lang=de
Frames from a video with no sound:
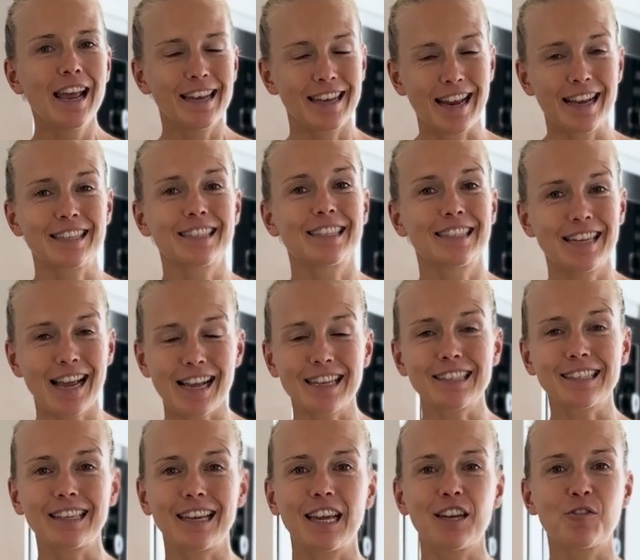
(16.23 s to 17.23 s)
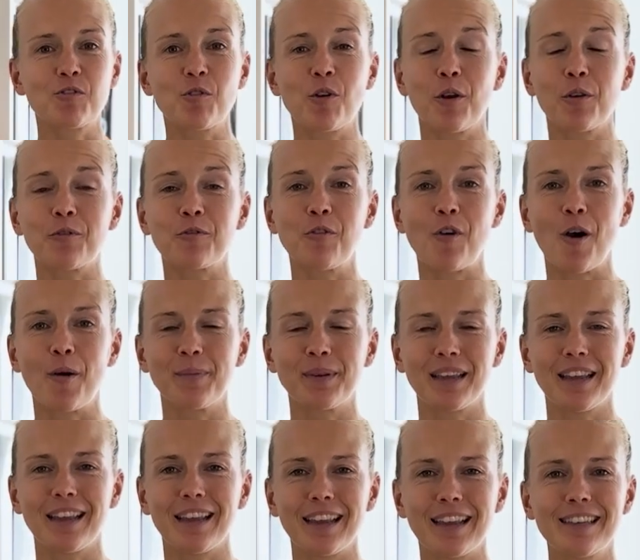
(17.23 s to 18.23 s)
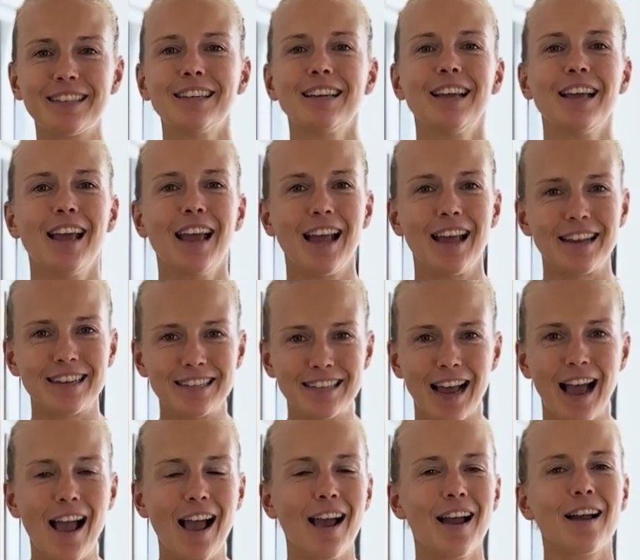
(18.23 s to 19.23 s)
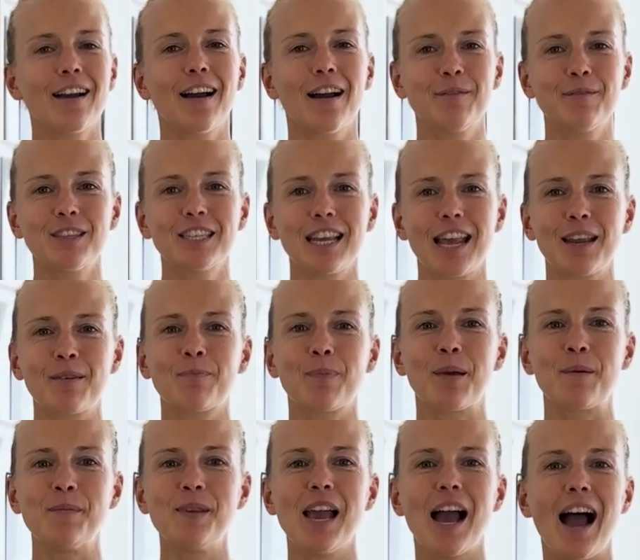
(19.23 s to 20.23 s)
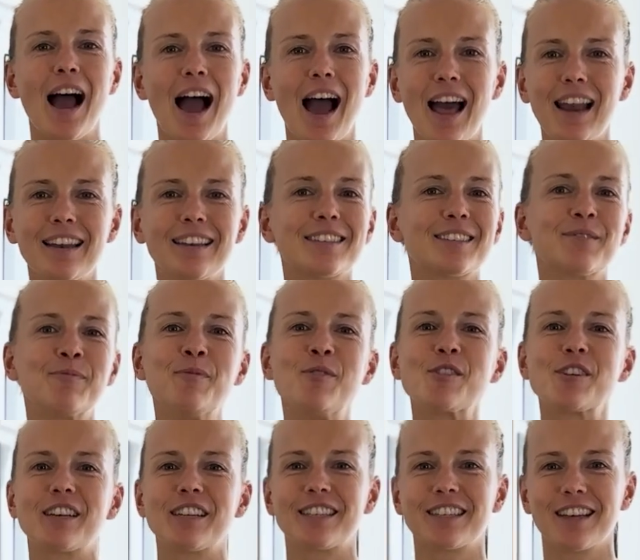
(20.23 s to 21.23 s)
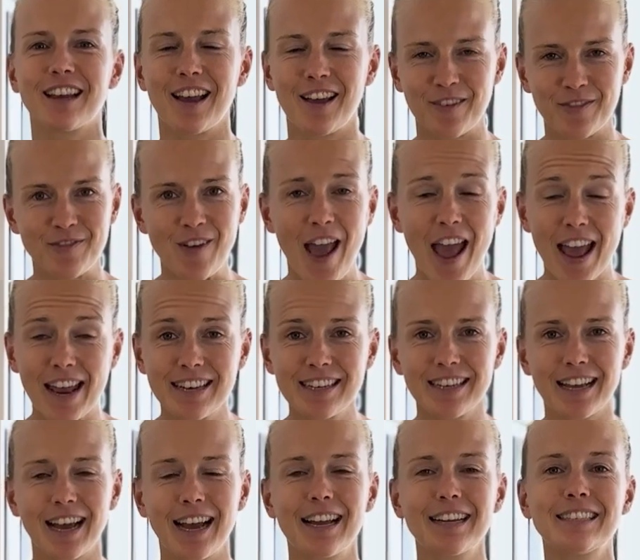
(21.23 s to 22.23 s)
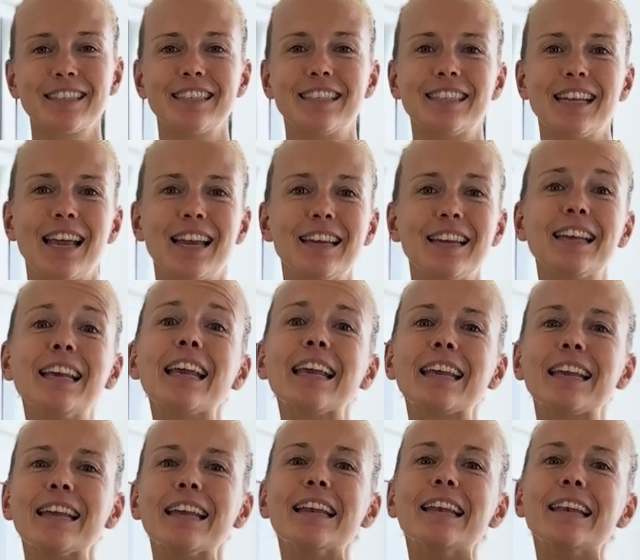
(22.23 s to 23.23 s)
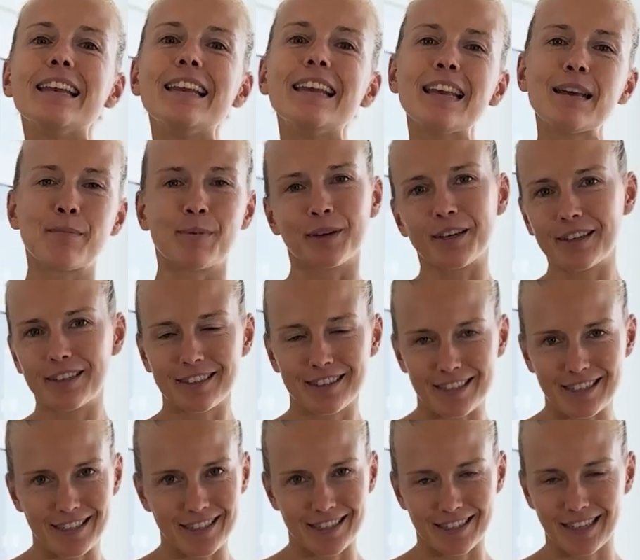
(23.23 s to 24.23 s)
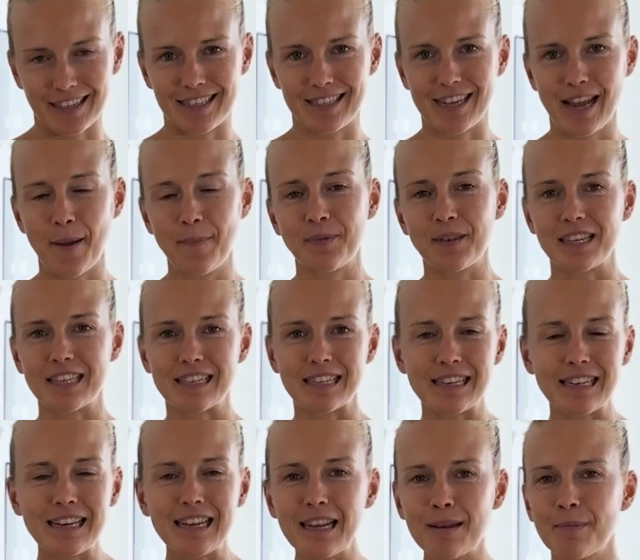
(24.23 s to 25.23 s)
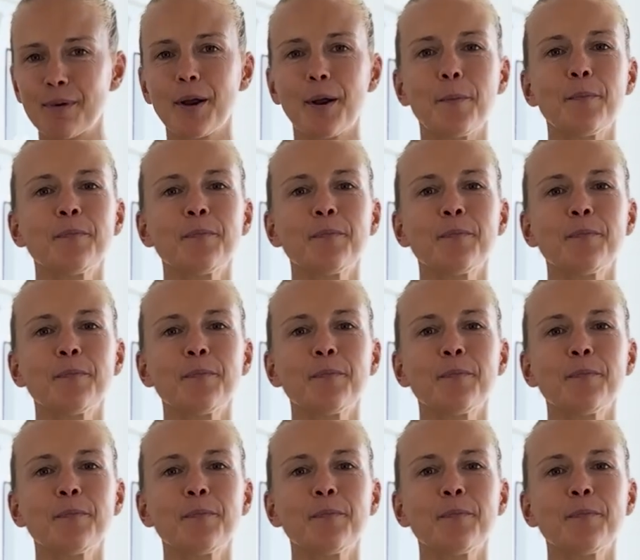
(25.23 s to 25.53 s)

dass das ketokonform geht, da haben sich echt bei mir alles Mögliche verändert, denn ich liebe dieses Rezept, ich liebe